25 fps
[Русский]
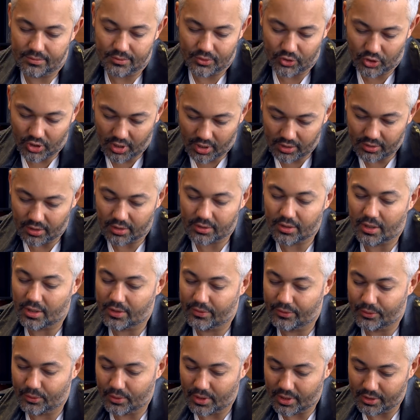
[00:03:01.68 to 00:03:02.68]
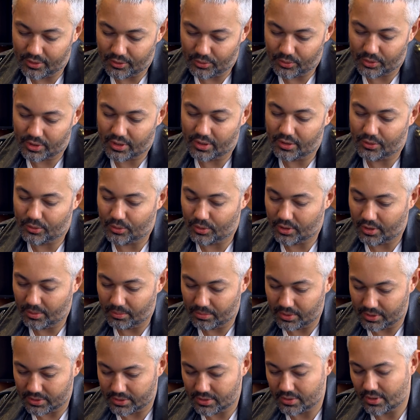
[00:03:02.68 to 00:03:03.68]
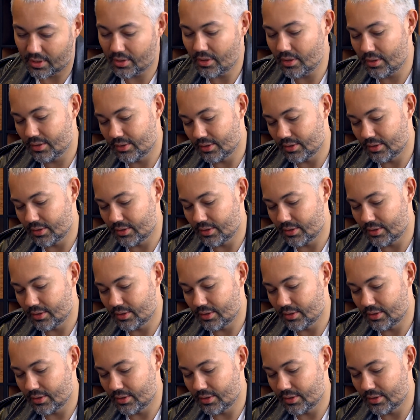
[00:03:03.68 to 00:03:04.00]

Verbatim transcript: я иногда говорю, ладно, окей, только быстро,